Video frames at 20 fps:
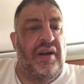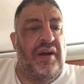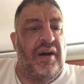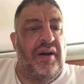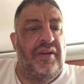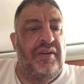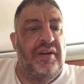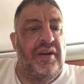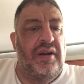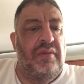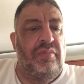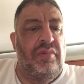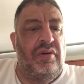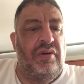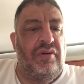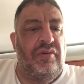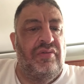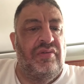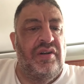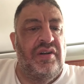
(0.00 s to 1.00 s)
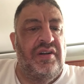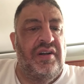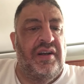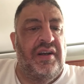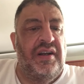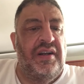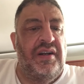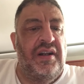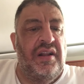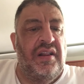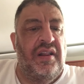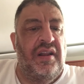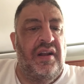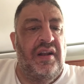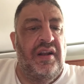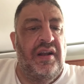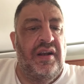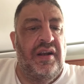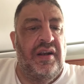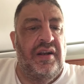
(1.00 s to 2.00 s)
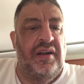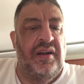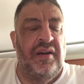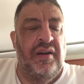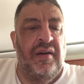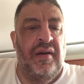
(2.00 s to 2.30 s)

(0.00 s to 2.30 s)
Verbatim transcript: anlayamıyorum şimdiki nesilleri